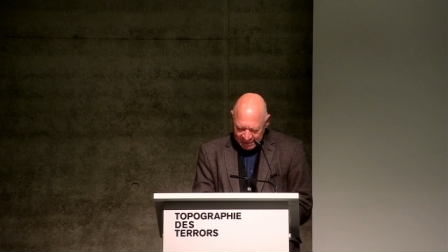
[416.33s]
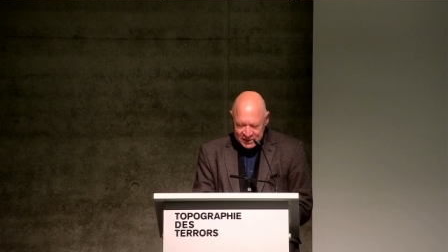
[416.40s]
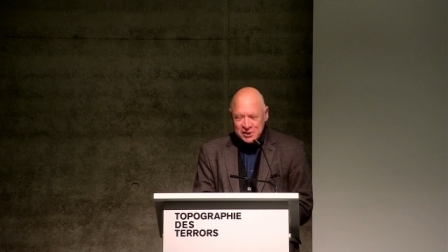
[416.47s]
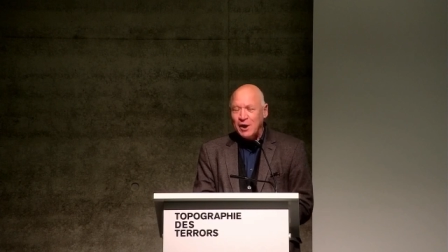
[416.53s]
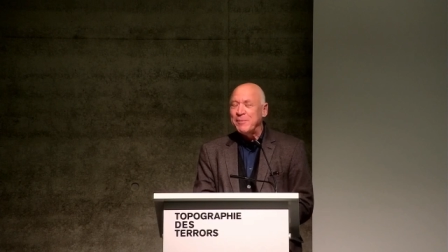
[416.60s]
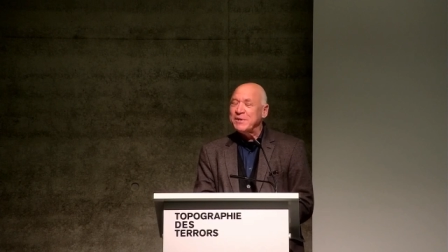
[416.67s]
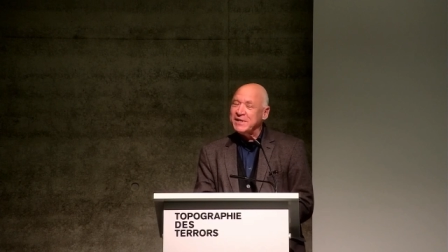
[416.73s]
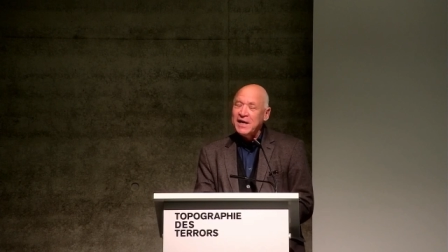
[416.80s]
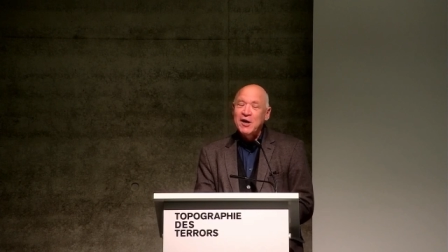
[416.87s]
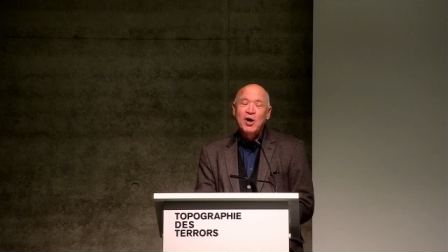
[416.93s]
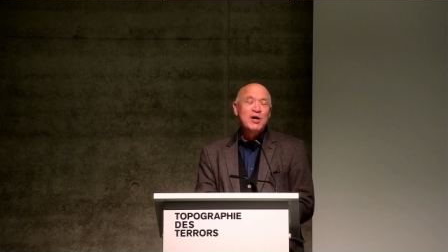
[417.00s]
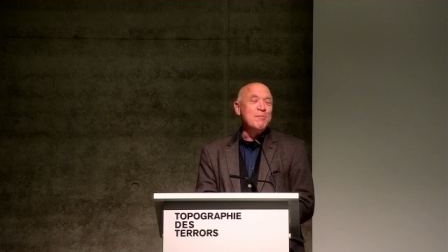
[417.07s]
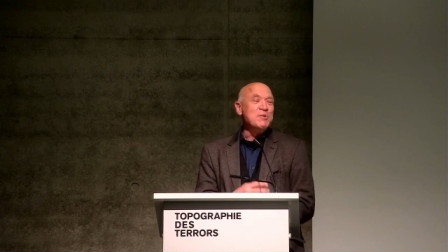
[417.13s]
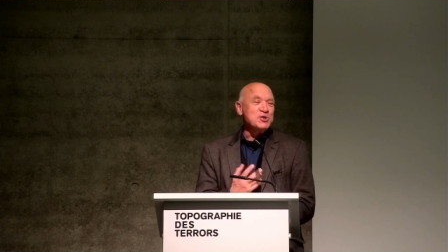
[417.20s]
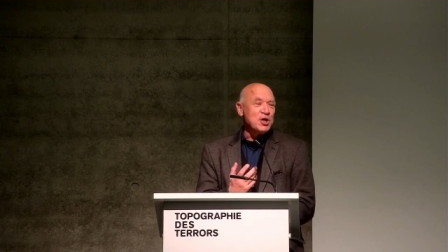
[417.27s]
was, glaube ich, dann
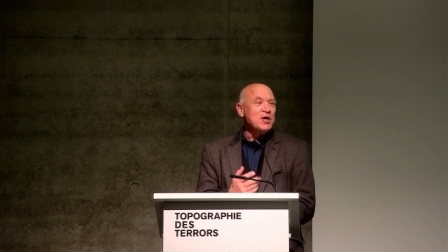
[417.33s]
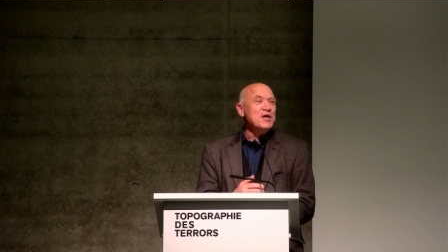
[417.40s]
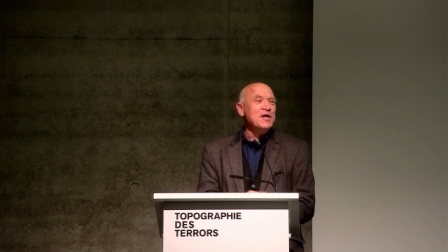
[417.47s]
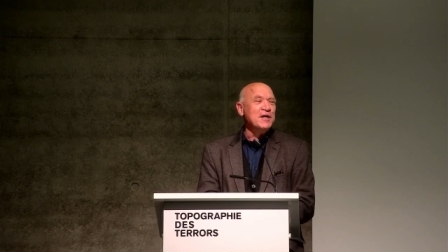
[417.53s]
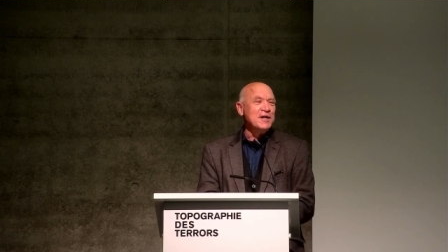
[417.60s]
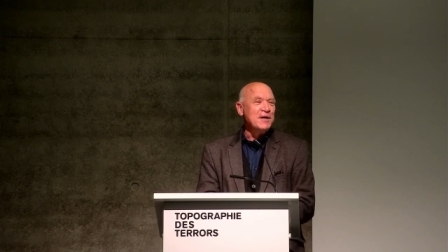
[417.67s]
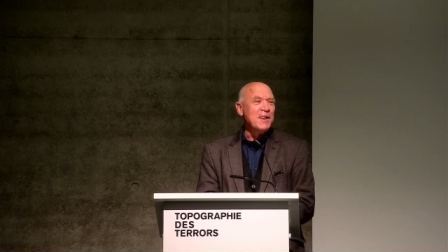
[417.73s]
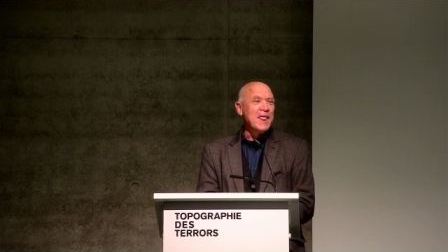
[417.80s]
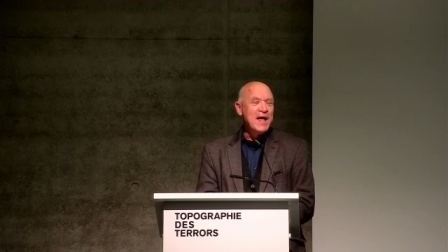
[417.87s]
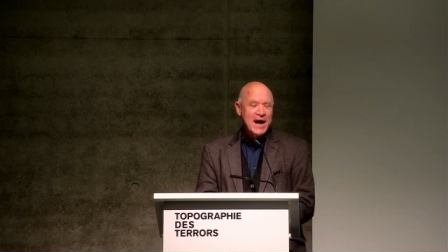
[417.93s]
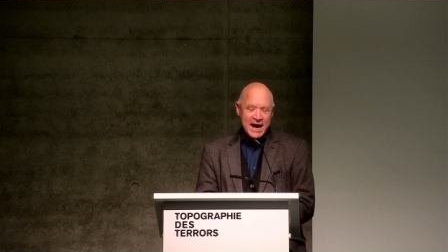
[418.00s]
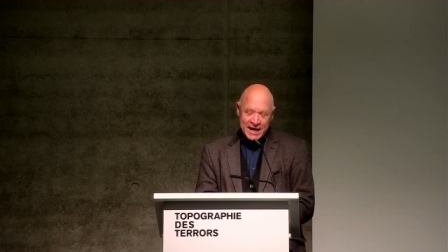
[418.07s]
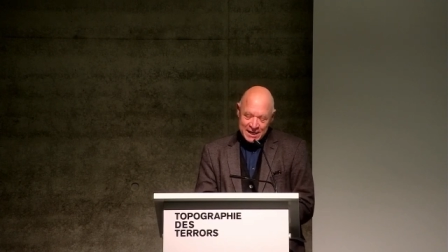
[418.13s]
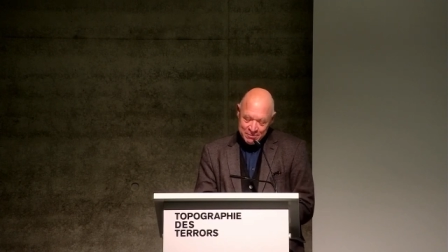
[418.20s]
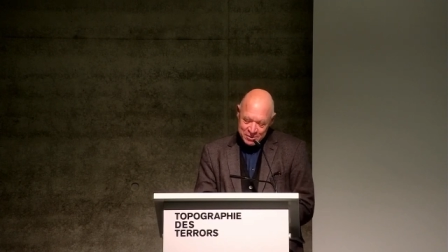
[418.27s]
auch eine besondere,
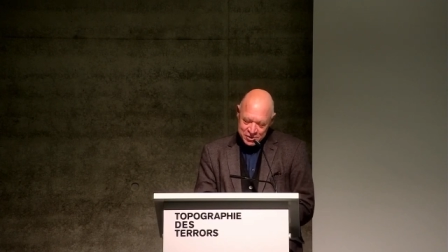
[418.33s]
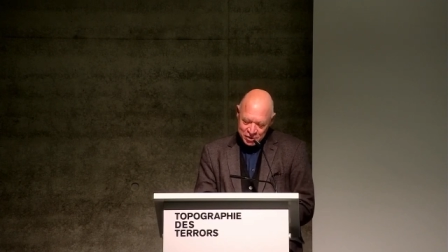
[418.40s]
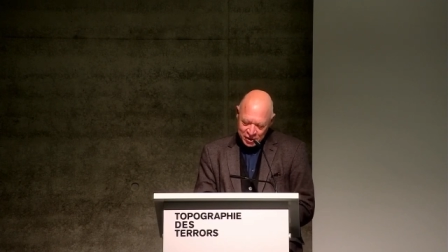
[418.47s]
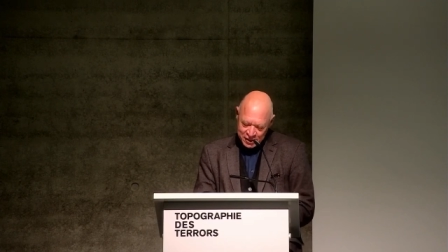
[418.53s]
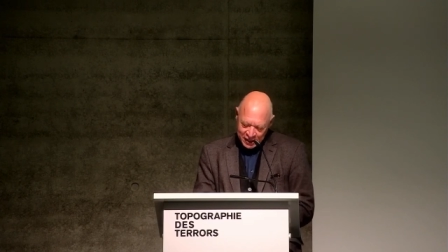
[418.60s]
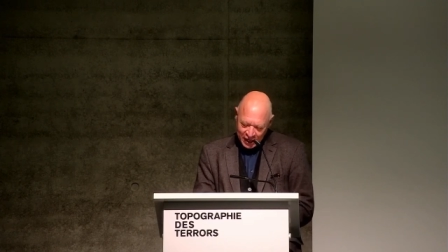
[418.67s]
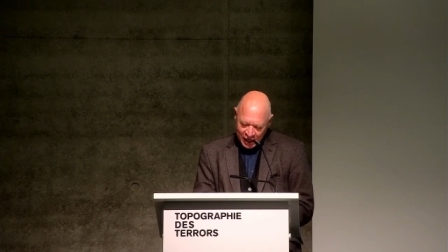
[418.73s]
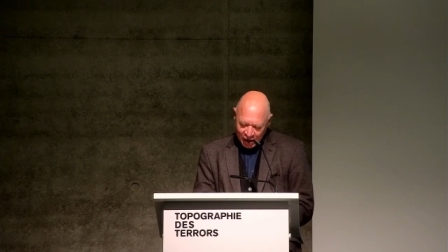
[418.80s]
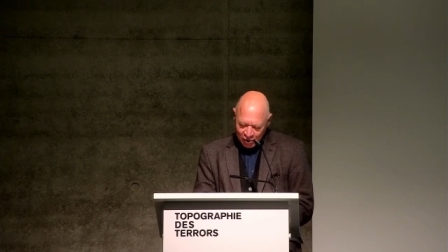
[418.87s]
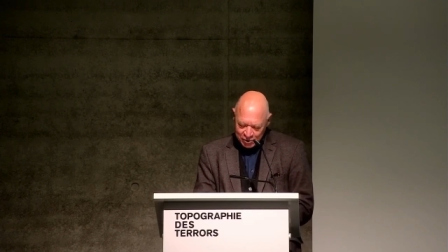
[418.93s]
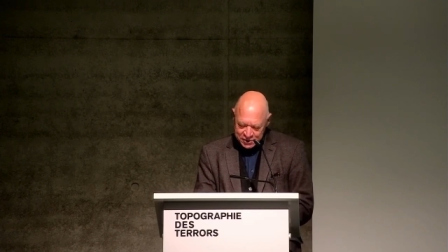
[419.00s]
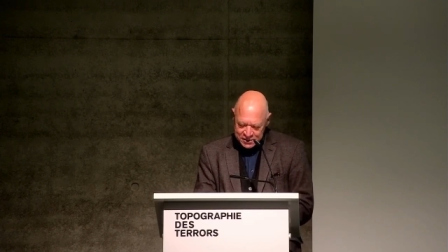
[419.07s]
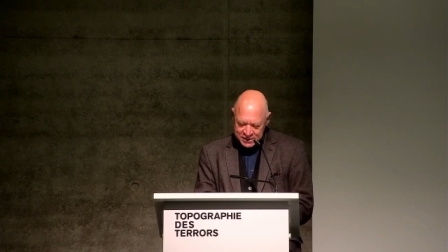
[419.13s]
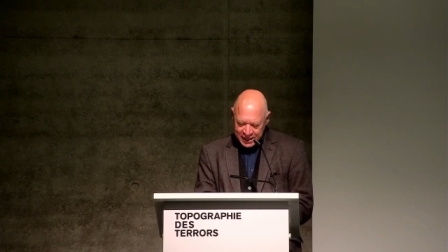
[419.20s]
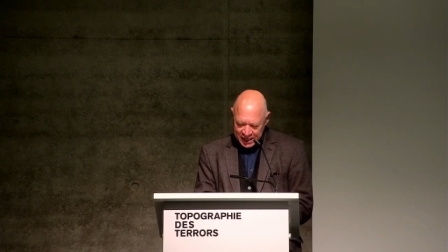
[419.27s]
eine besondere
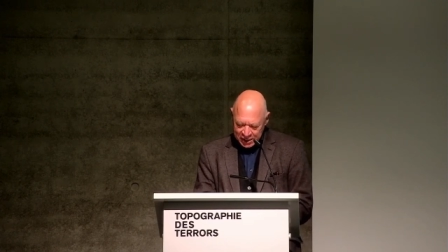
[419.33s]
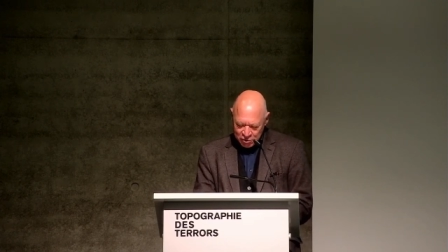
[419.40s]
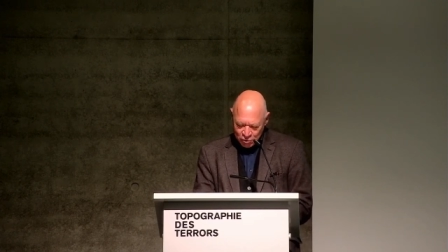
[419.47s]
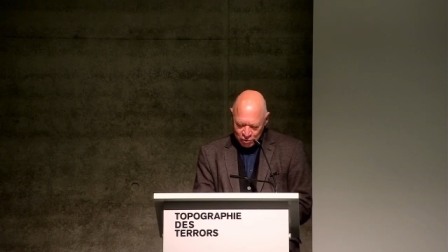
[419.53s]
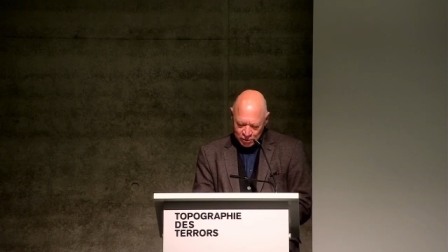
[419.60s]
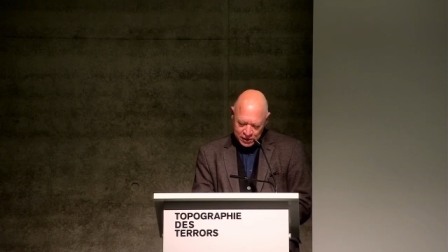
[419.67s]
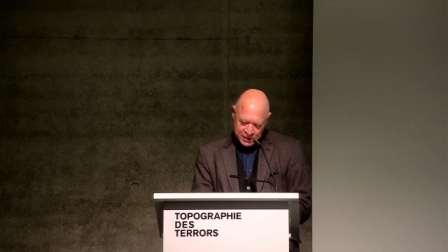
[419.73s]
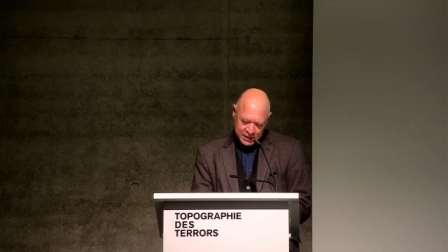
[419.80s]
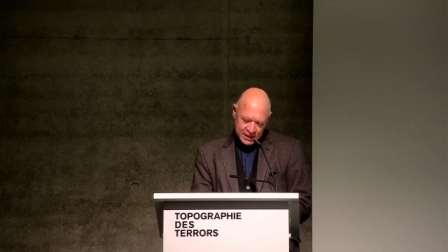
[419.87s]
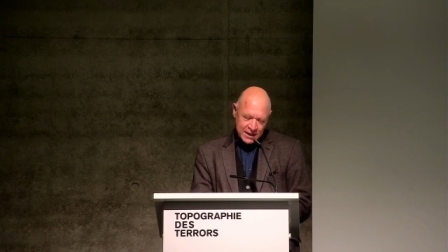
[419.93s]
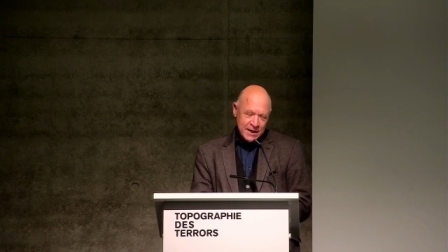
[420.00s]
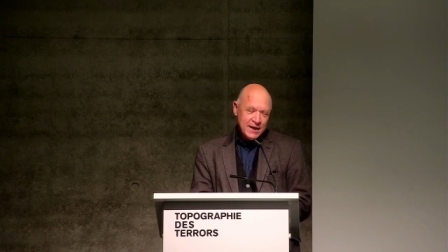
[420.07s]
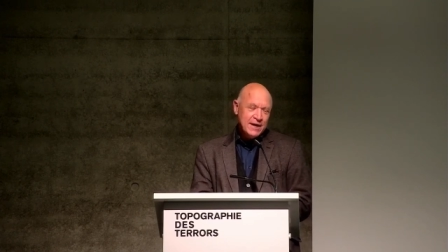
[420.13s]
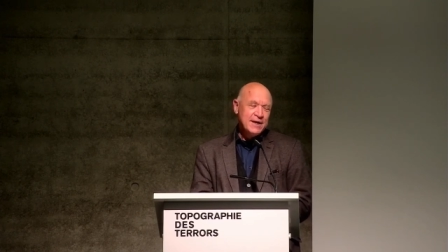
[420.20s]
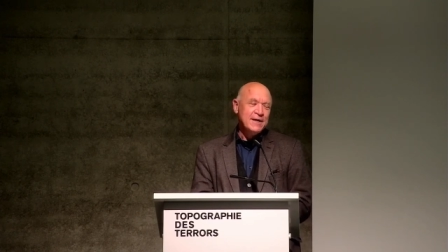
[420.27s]
Auszeichnung
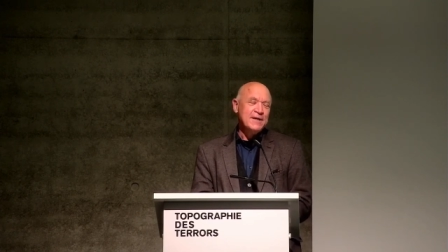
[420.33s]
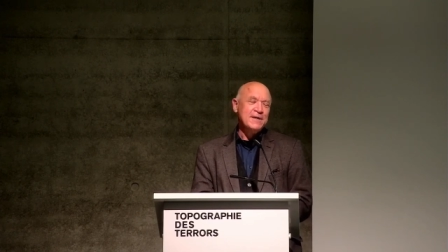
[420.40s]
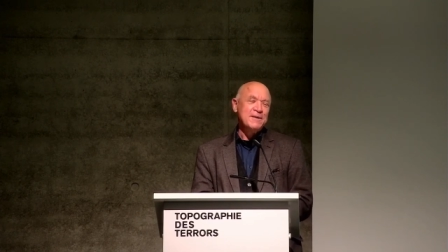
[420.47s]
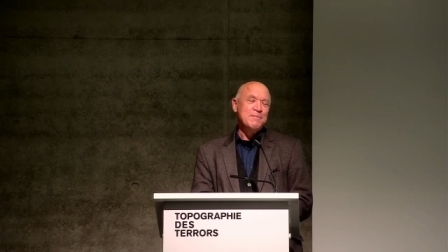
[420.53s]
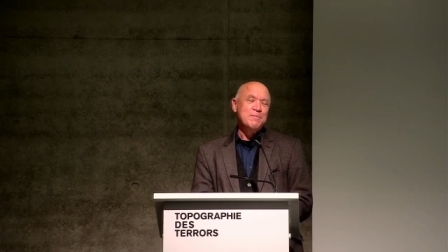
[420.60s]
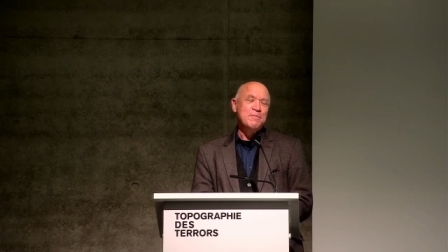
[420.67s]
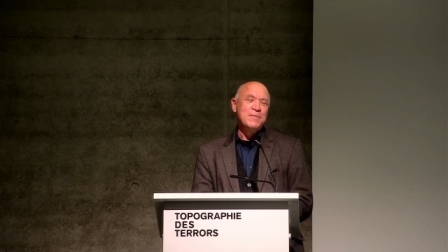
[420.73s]
äh,